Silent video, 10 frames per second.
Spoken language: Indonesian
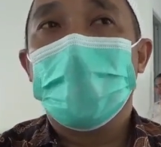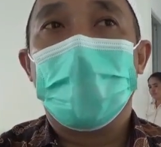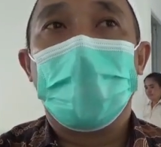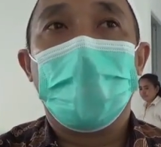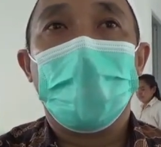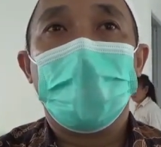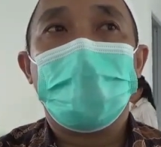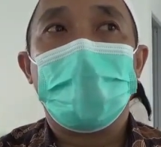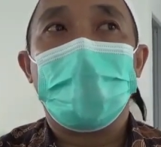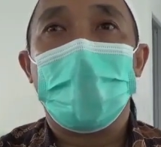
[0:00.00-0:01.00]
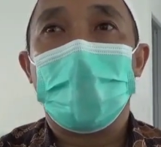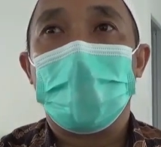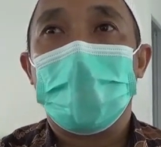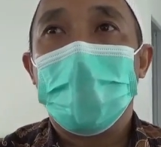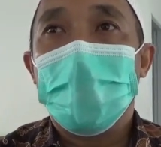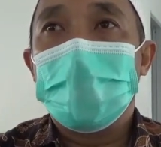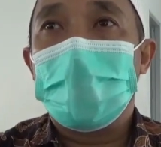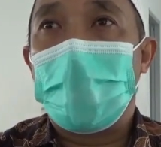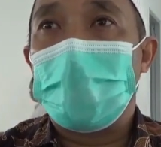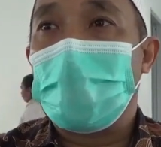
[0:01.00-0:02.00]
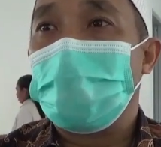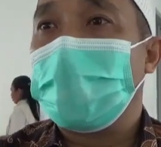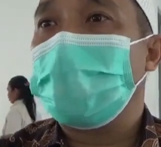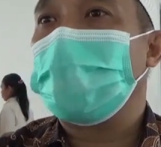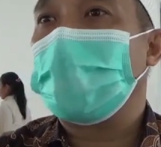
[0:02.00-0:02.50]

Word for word: Jadi memang sangat membantu